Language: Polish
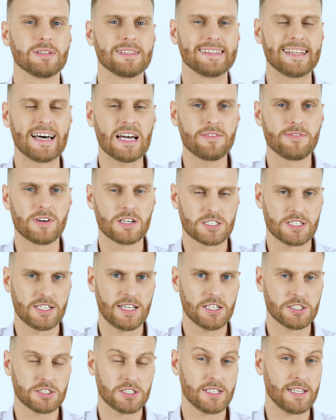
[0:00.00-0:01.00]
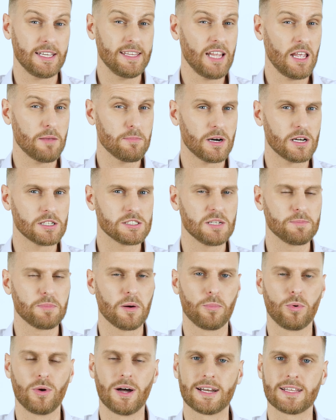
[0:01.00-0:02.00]
najważniejszych i najbardziej
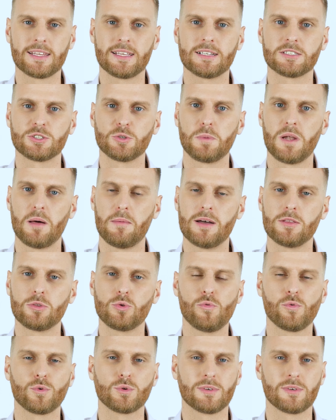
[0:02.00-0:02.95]
popularnych suplementów,